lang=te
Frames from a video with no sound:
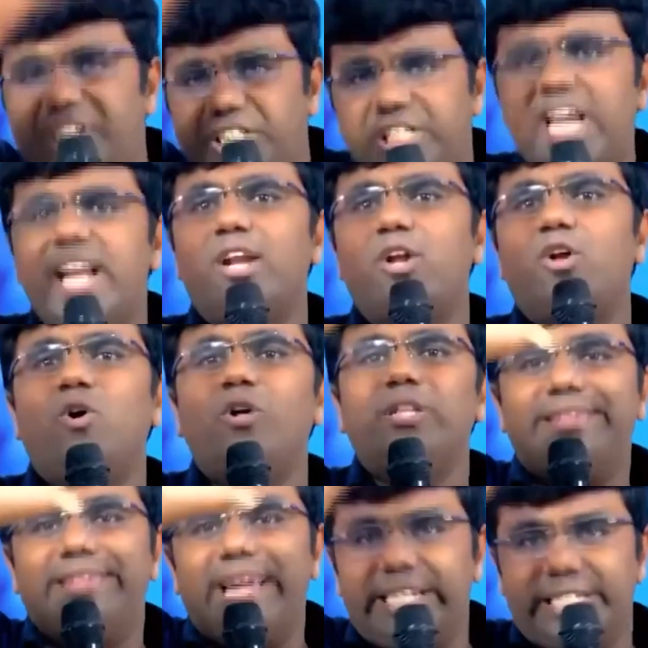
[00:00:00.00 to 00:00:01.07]
విజన్లో
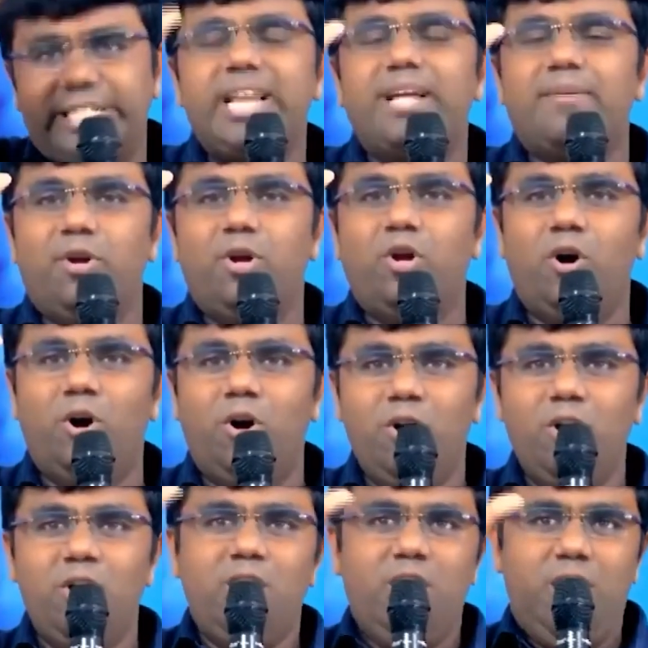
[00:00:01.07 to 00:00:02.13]
దర్శనంలో
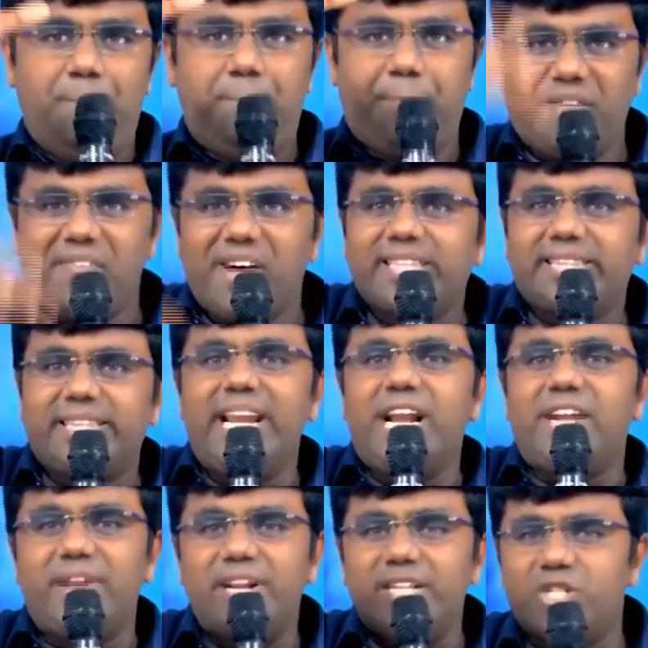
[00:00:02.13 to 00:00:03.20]
ప్రవక్త
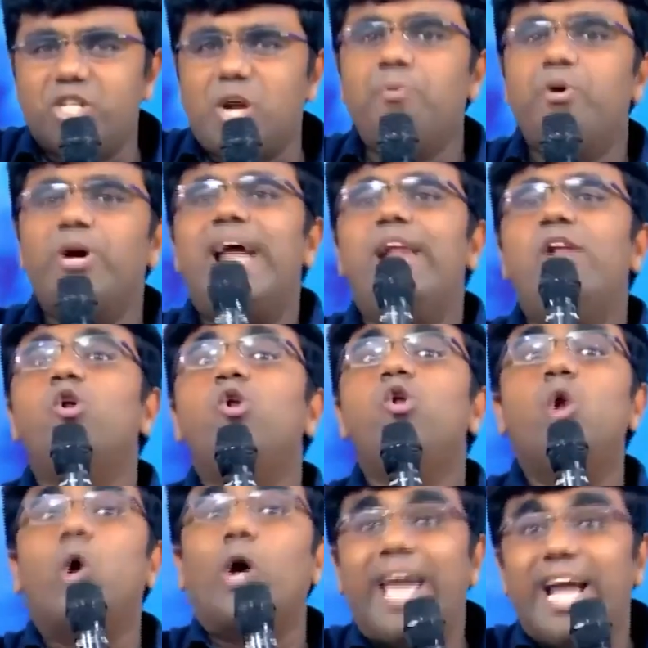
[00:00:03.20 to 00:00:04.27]
అయినటువంటి సమూహలు
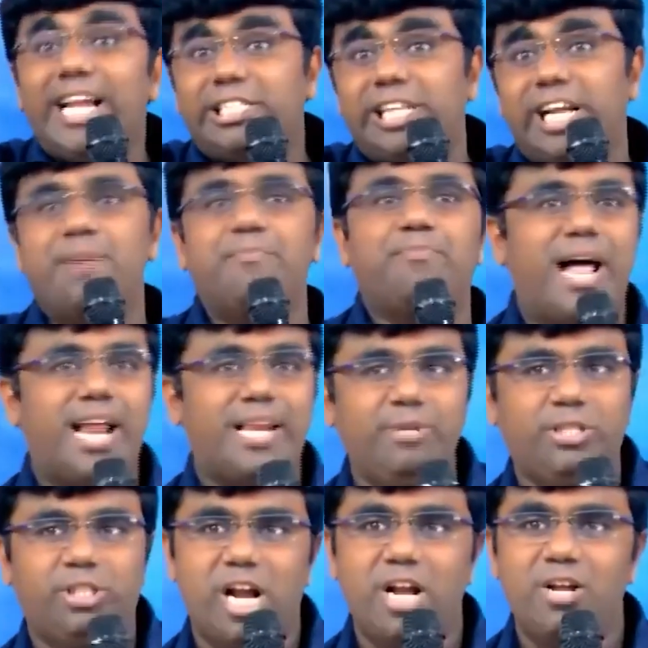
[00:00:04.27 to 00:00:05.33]
లొకేట్ చేయడం
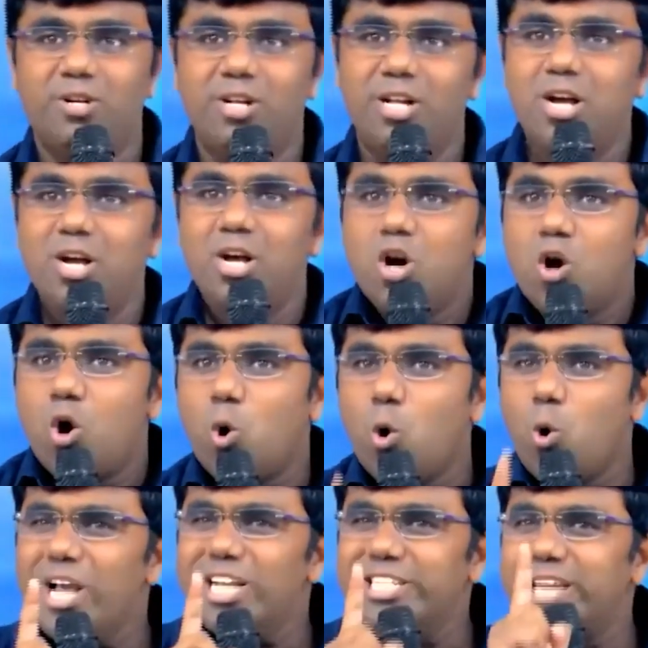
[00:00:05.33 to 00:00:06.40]
ప్రారంభించాడు
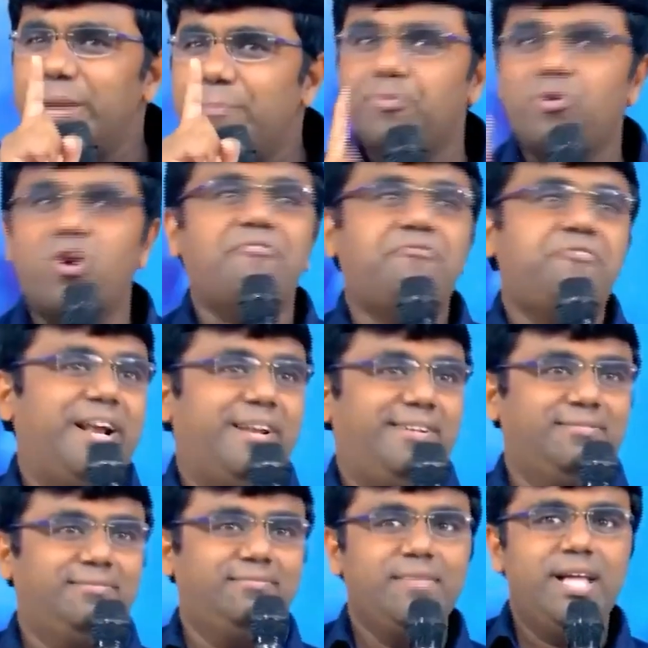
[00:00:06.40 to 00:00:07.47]
హూ ఇస్ ఎ ప్రాఫెట్
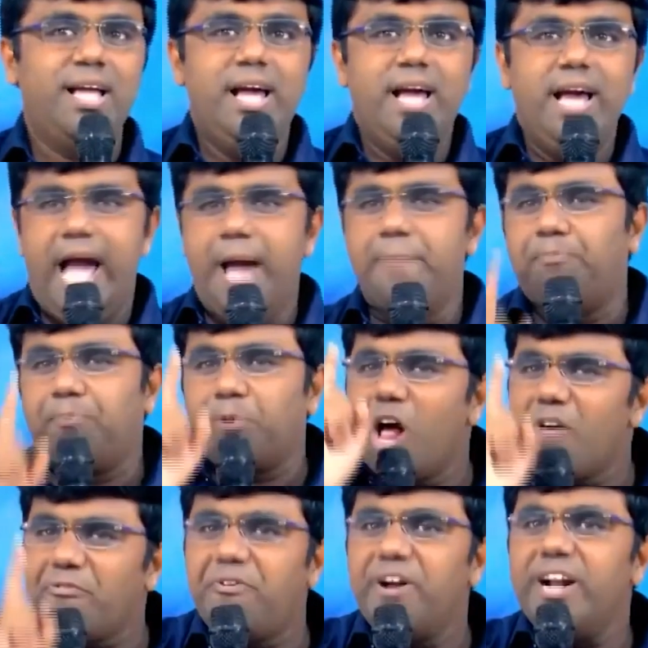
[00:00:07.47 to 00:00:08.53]
ఎ
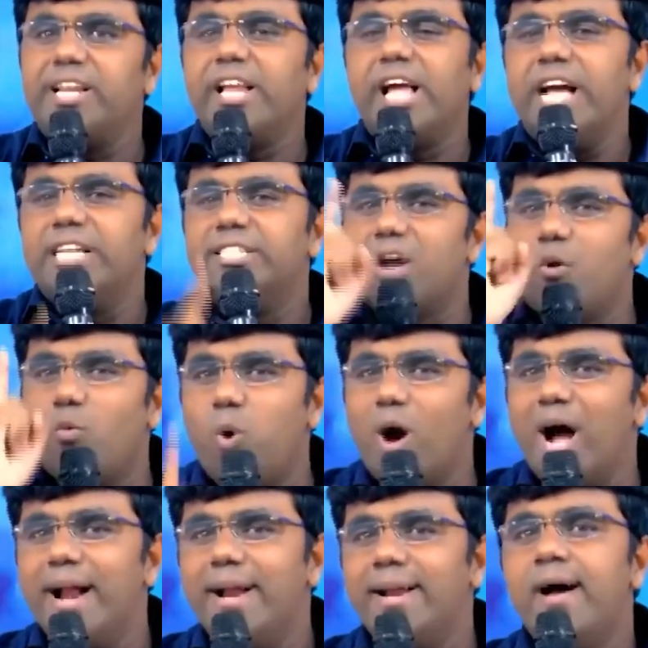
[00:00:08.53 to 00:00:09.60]
ప్రాఫెట్ ఇస్ ఎ
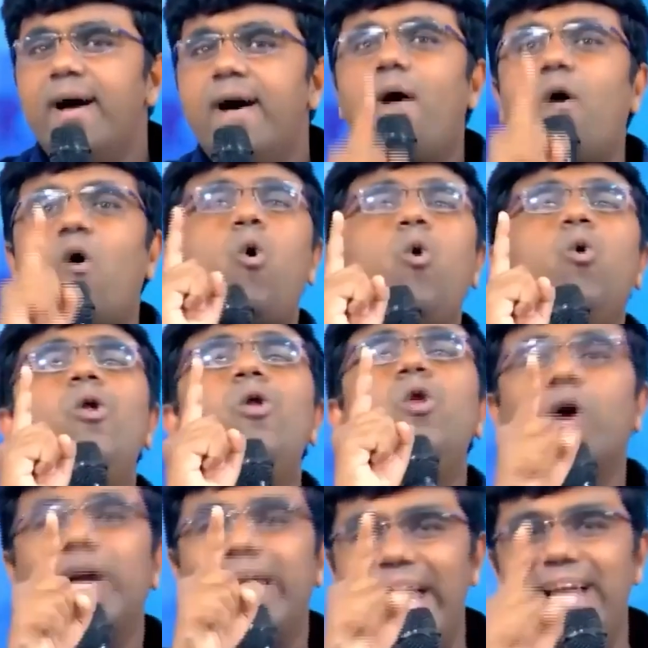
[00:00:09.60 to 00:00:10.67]
వర్న్ హూ
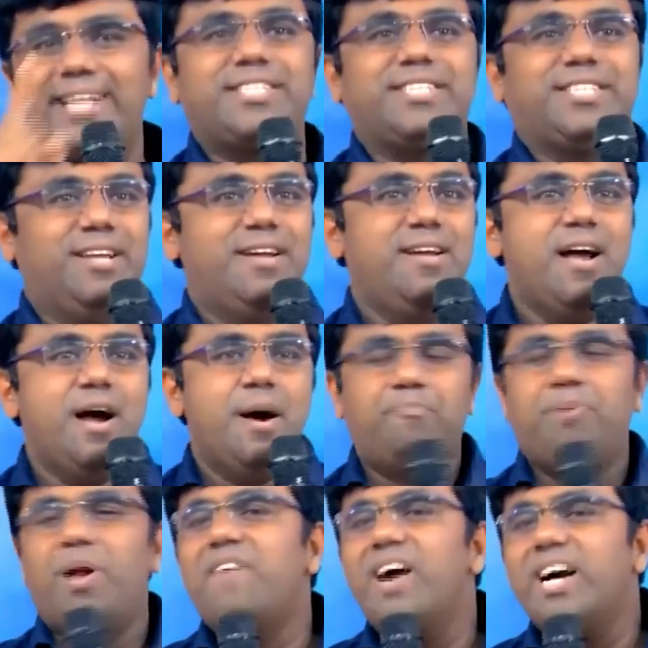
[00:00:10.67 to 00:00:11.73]
లొకేట్స్
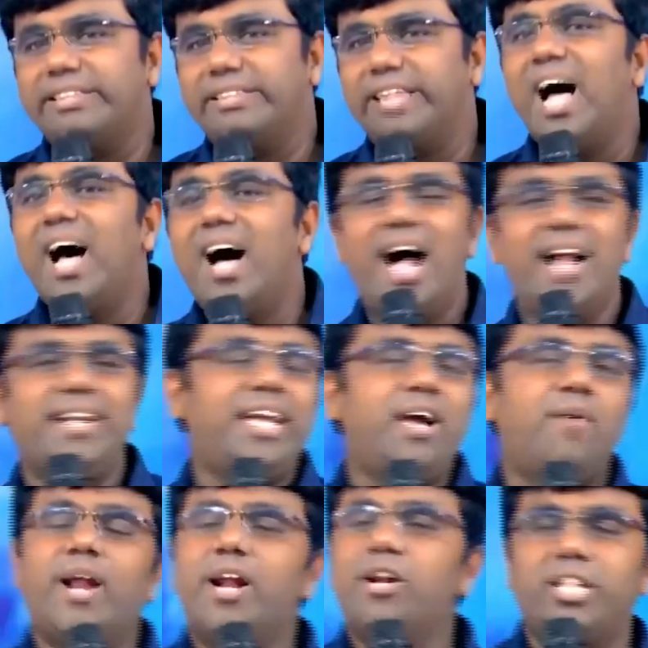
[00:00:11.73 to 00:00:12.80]
ప్రవక్త అంటే
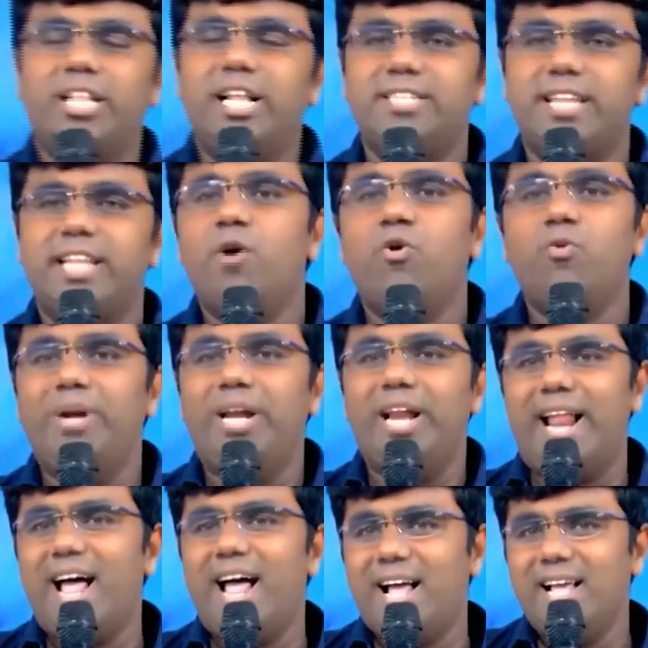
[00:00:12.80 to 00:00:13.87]
ఎవరంటో తెలుసా దేవుని
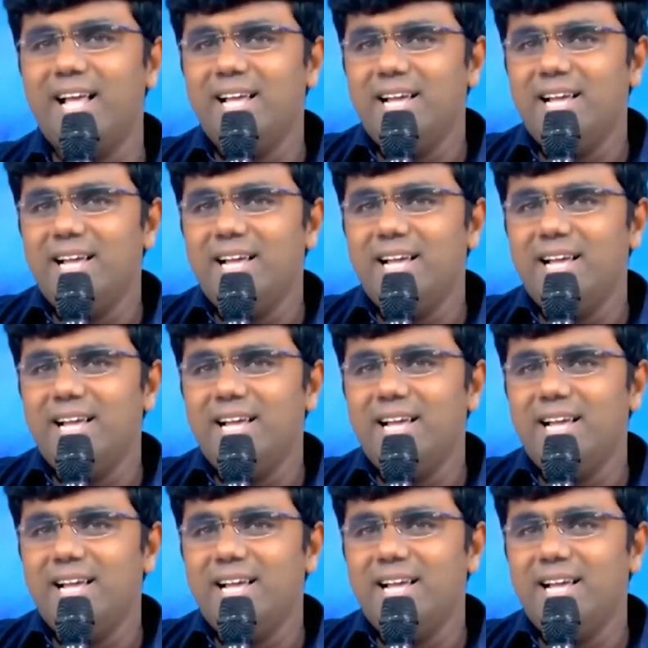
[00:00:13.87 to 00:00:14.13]
బిడ్డారా